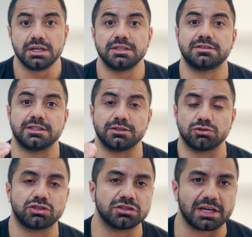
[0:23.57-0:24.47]
E se
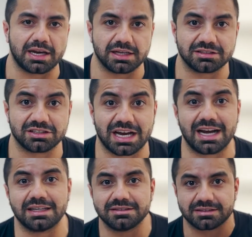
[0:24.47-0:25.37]
isso te interessa,
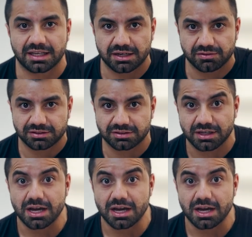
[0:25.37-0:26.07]
já inscreva-se